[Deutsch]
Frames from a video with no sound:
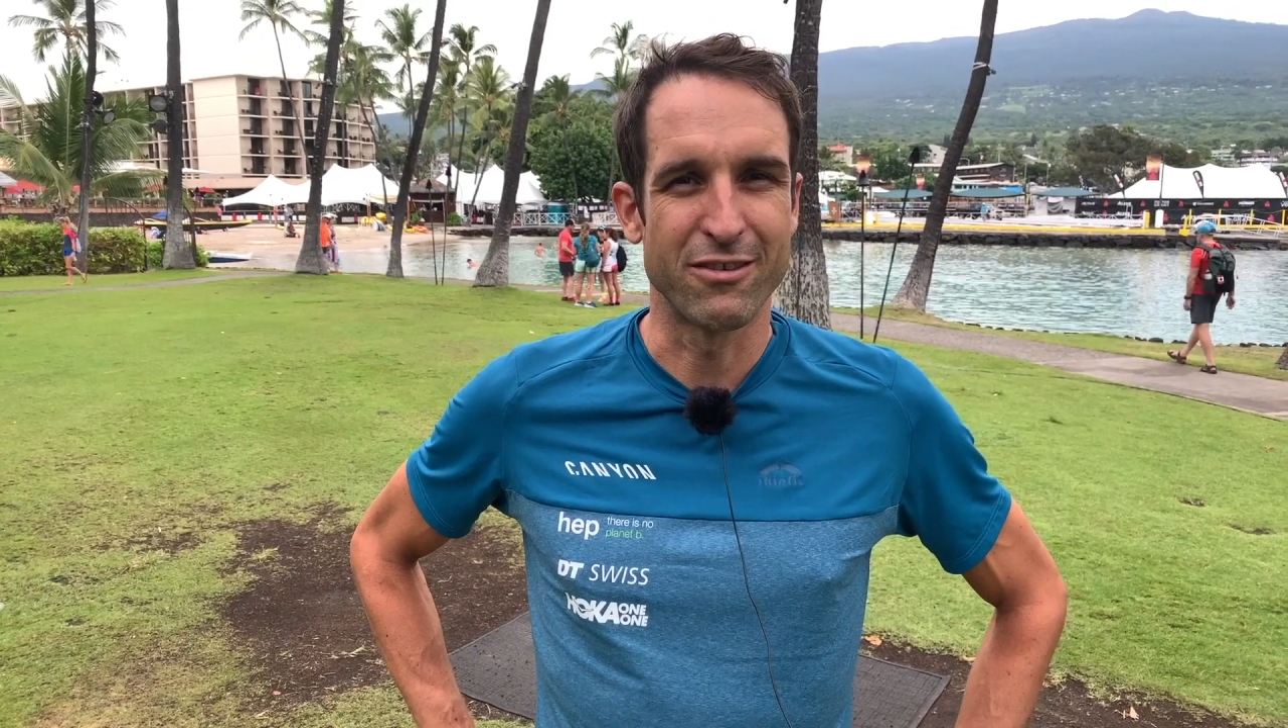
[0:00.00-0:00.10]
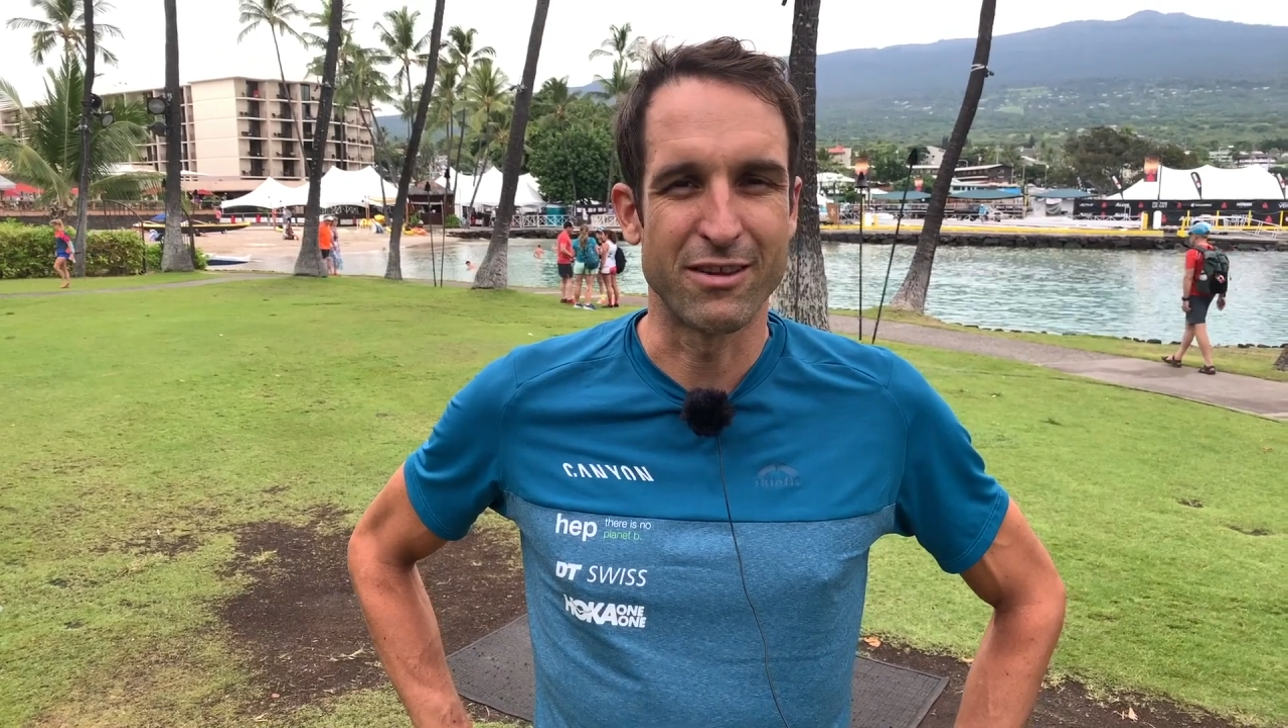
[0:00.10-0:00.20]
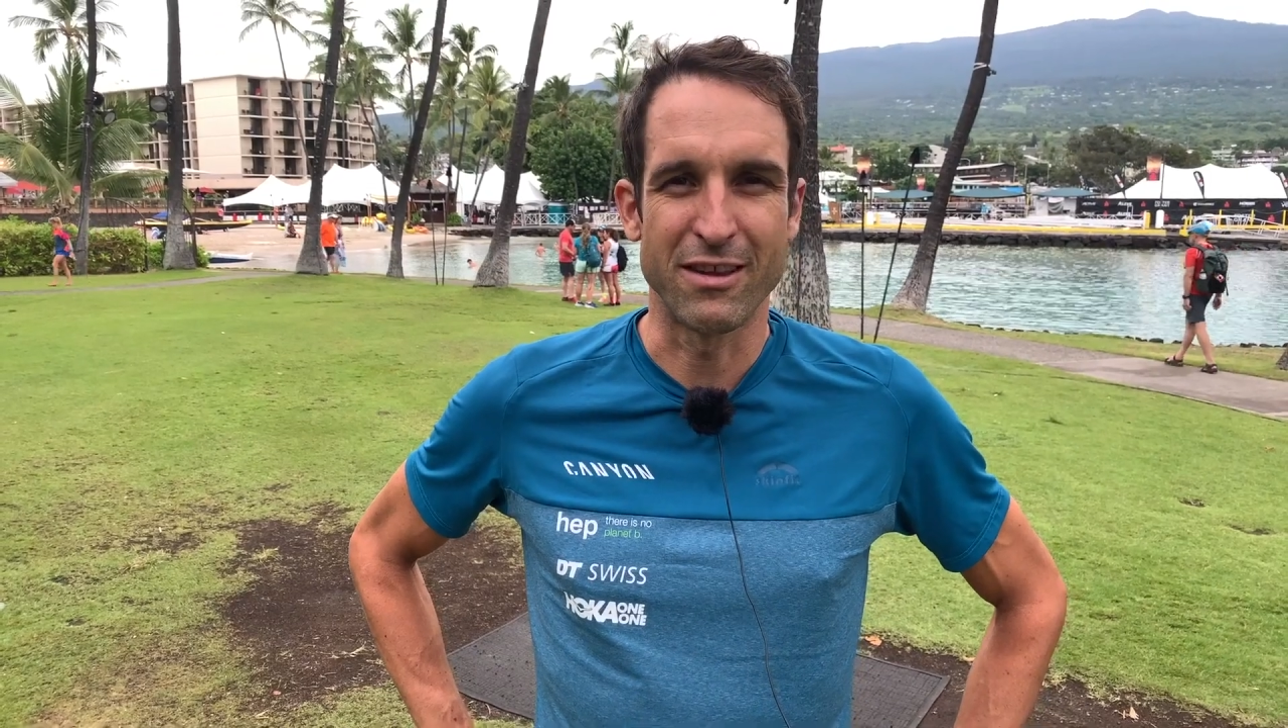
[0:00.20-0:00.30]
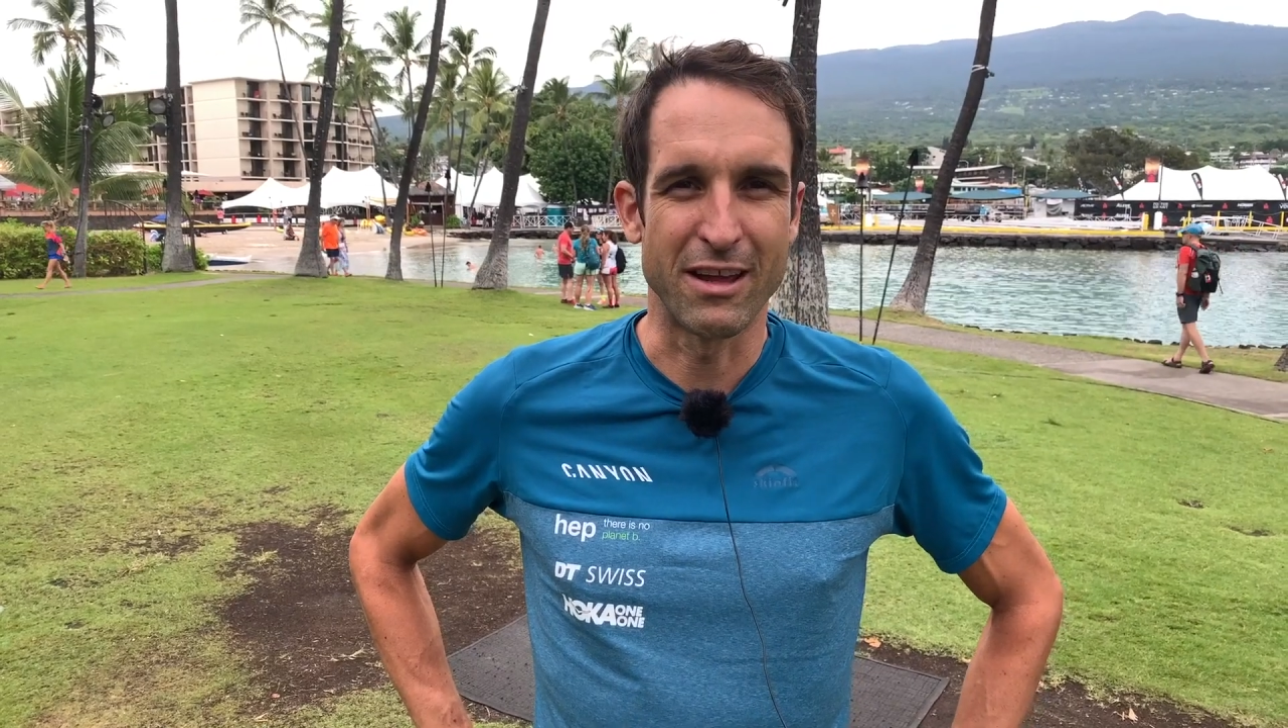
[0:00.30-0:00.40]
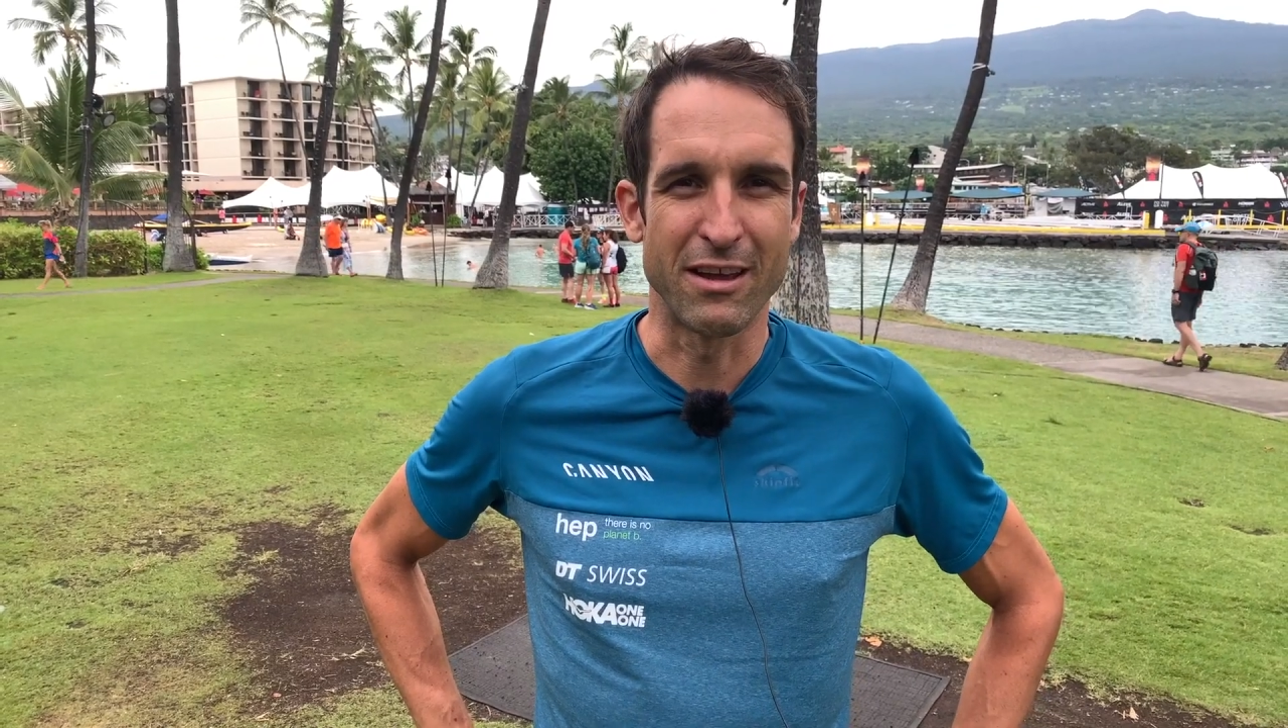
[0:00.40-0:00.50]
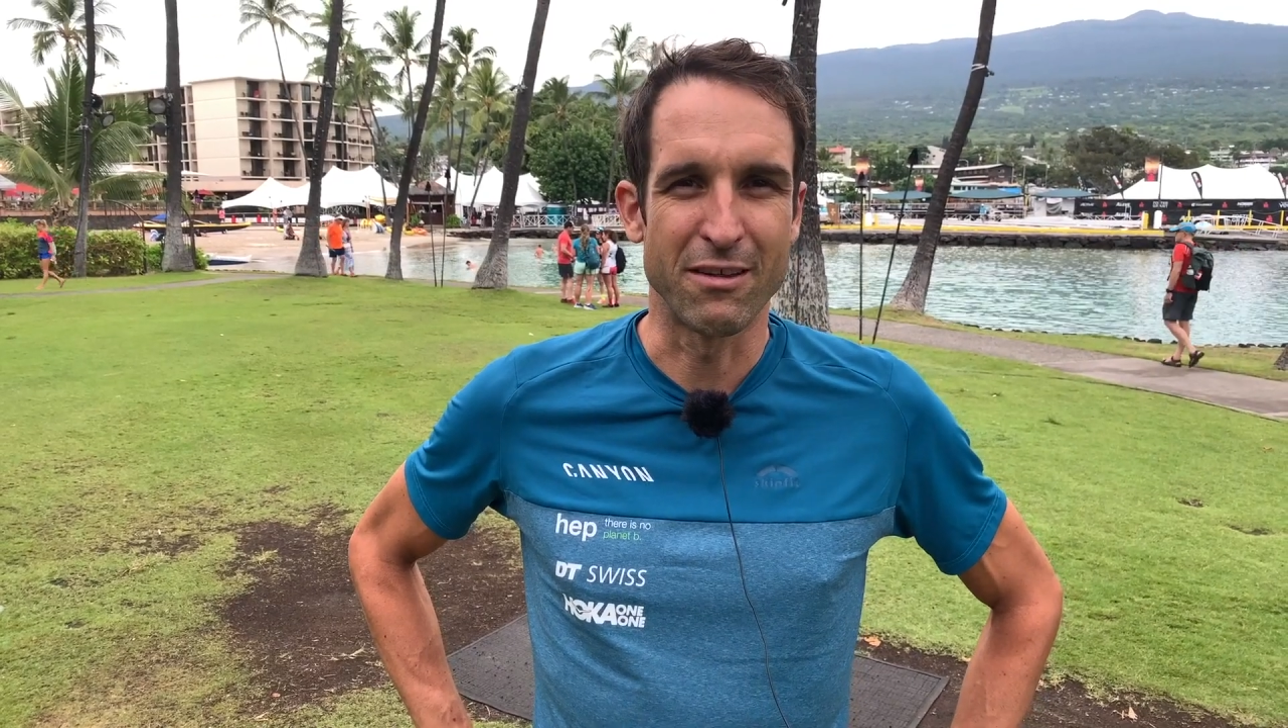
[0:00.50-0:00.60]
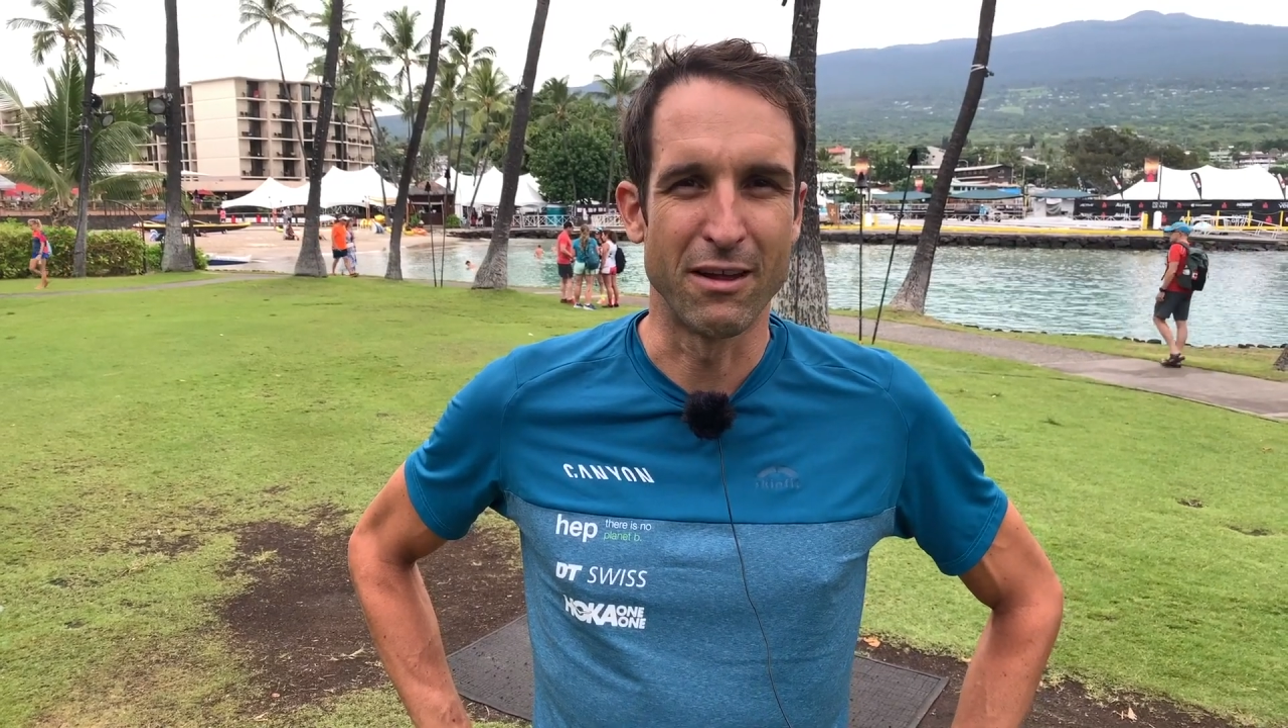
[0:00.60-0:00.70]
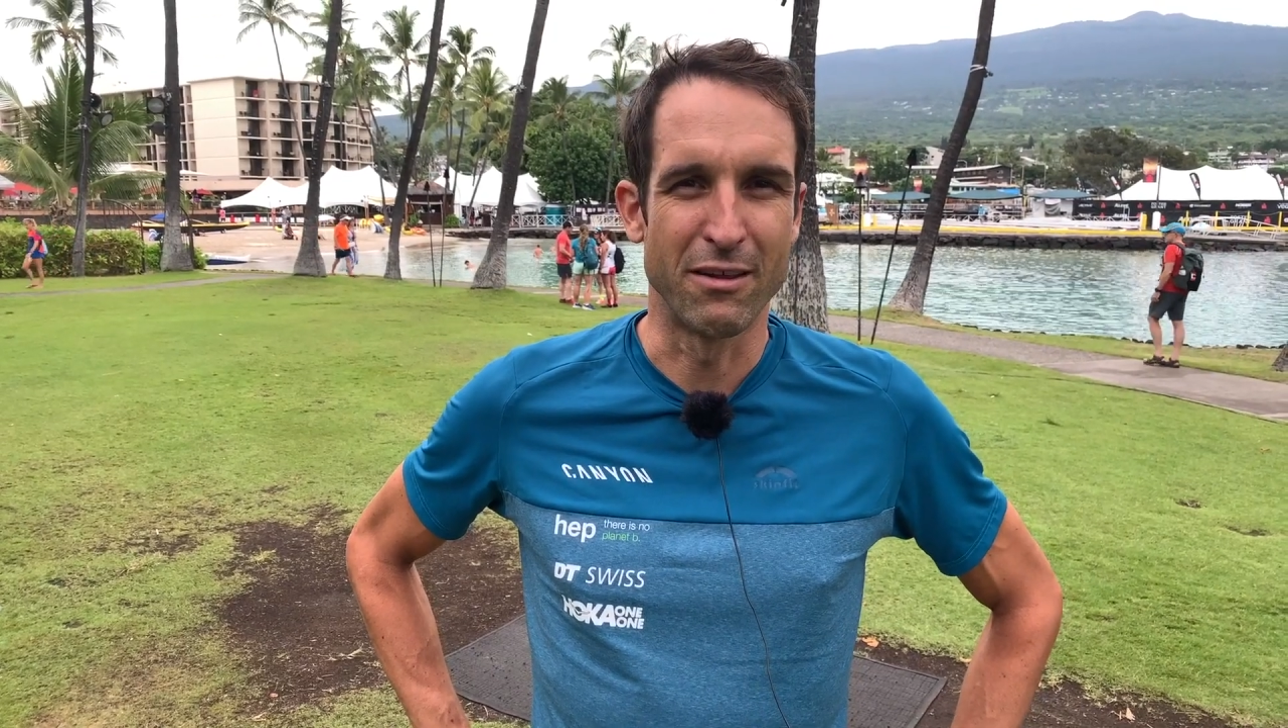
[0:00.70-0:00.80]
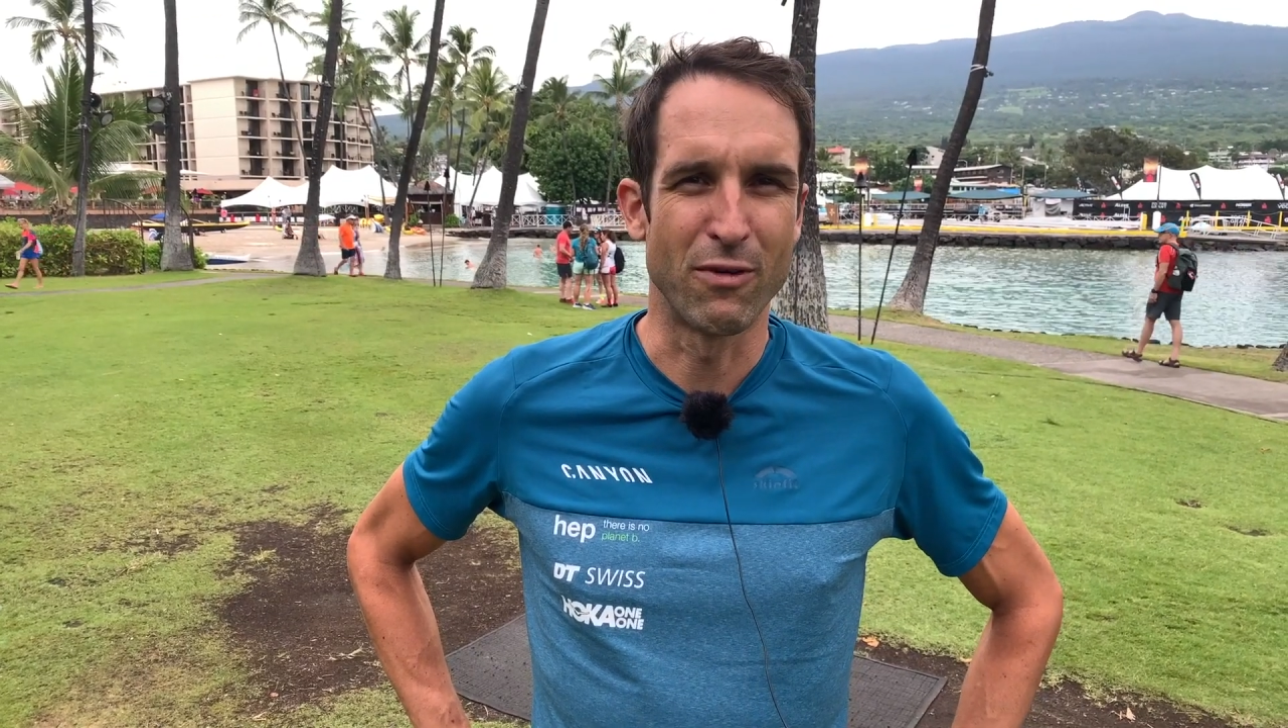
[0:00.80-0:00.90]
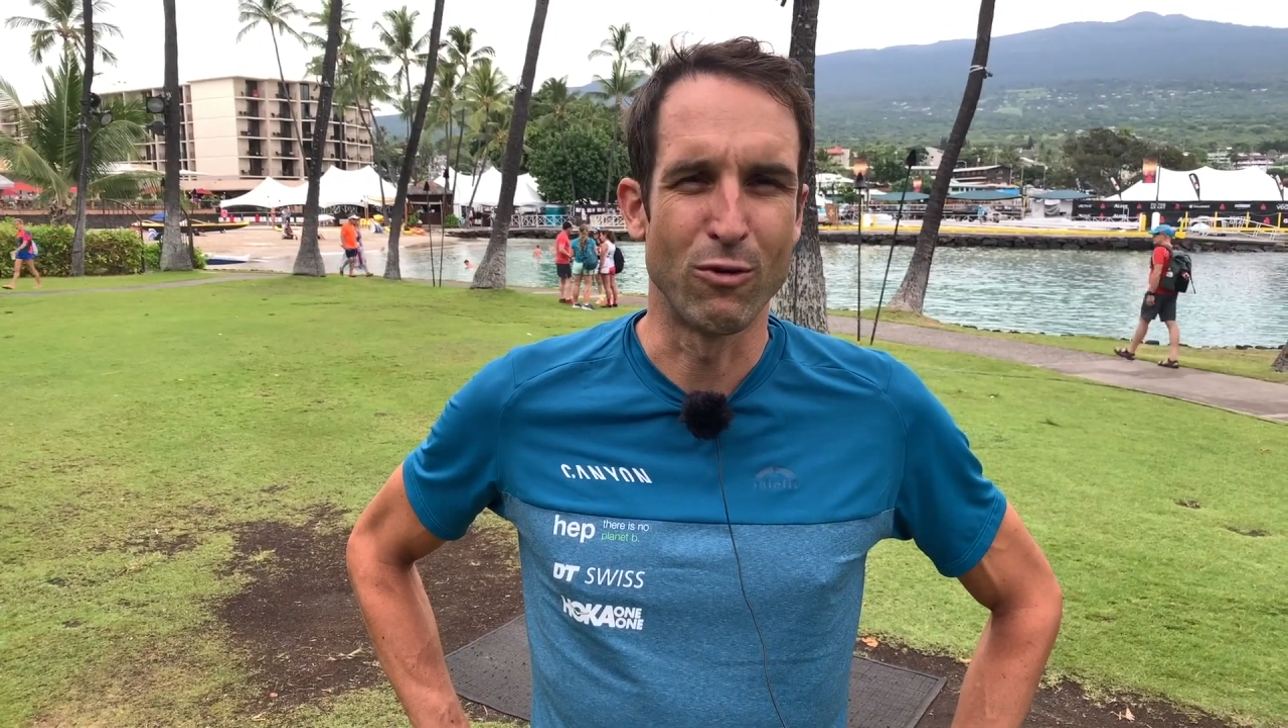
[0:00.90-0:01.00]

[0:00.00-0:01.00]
ich ist einfach